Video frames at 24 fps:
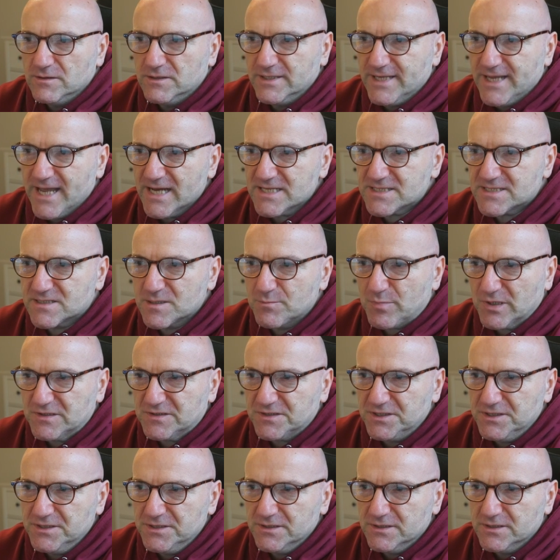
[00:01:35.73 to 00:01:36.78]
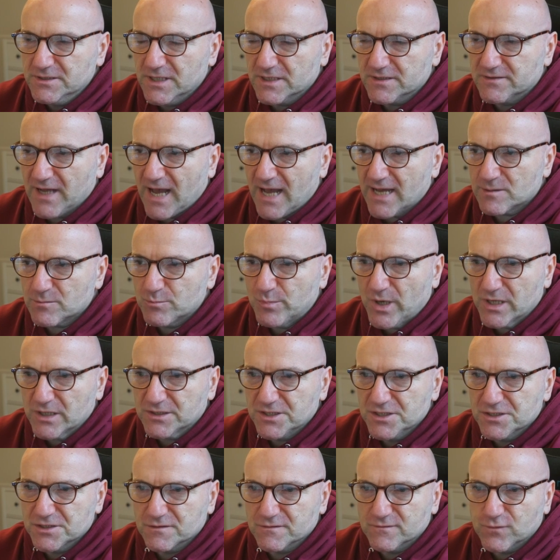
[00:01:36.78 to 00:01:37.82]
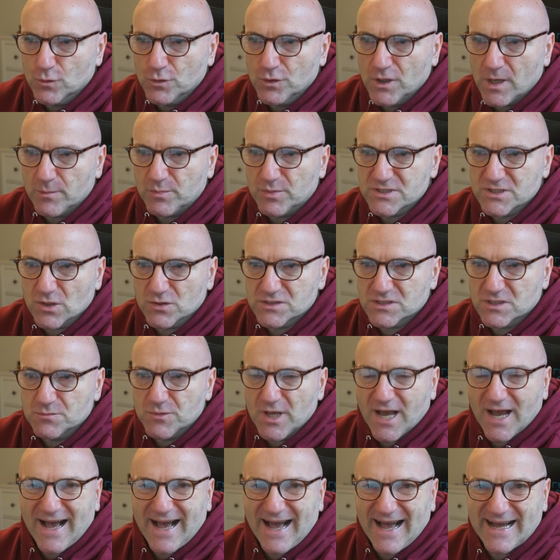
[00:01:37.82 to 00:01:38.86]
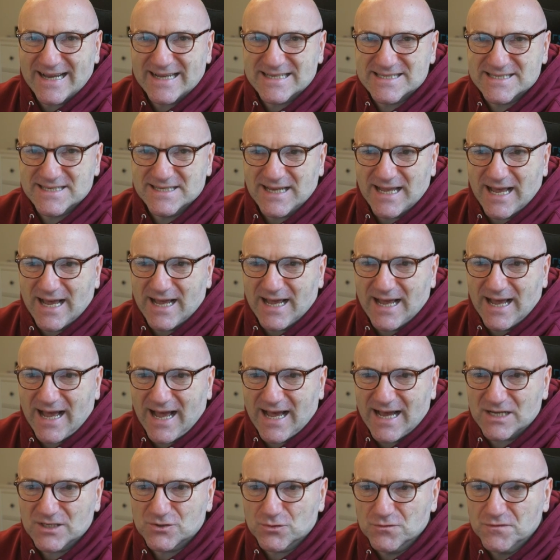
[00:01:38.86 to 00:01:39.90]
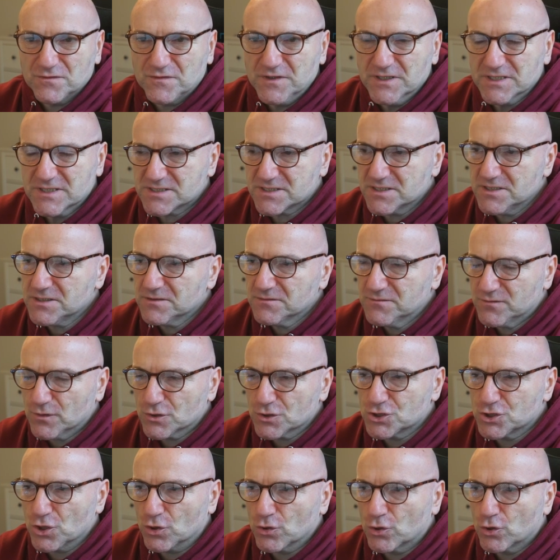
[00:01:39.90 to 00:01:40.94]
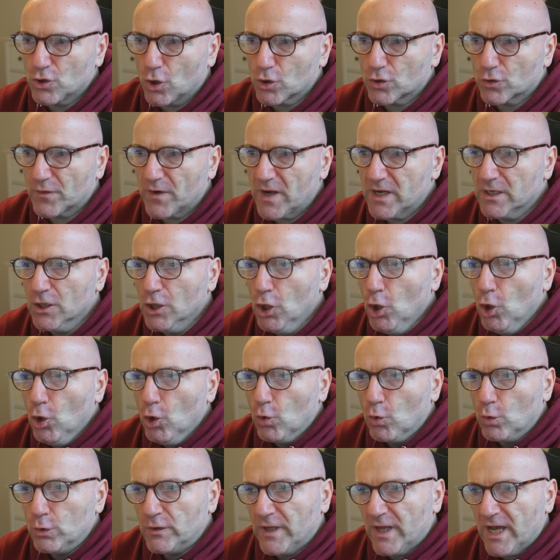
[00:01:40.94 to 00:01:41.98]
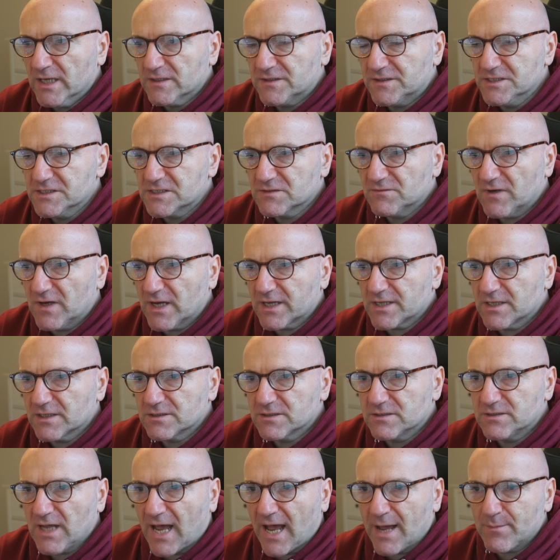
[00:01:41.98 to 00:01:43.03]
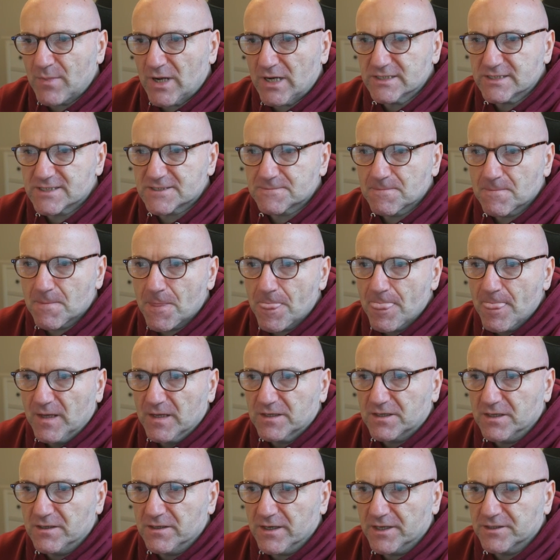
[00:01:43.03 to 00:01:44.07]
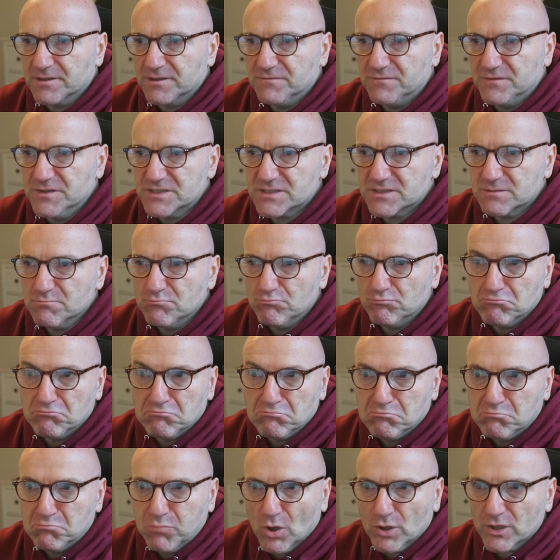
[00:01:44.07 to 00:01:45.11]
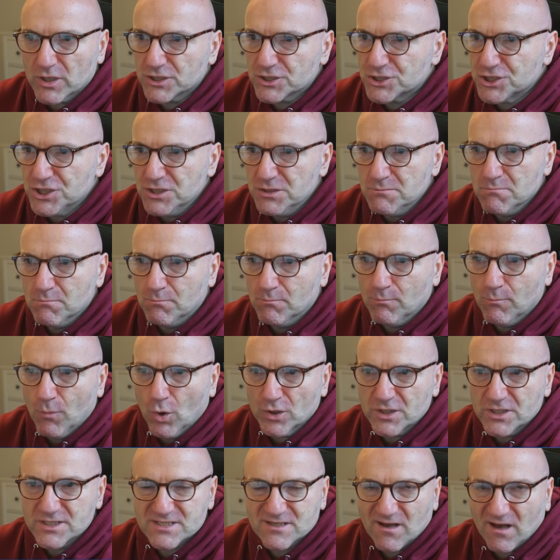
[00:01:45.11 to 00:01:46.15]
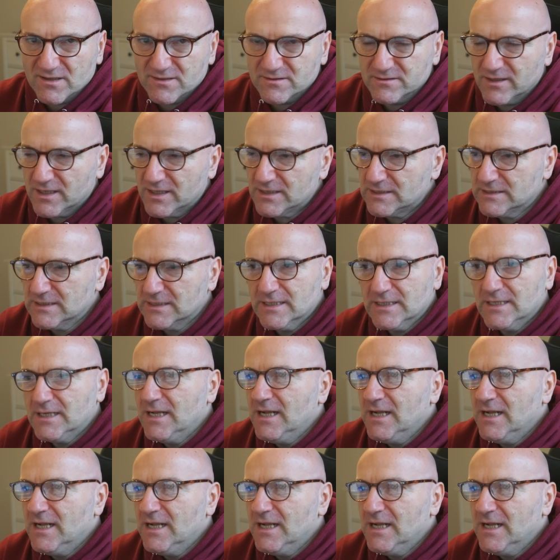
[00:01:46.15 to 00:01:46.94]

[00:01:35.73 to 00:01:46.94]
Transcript: Die erste Partie in der Datenbank, die ich gefunden habe, ist aus dem Jahr 1848 von John Cochrane und er hat diese Variante damals gegen einen gewissen Bonagy Monishander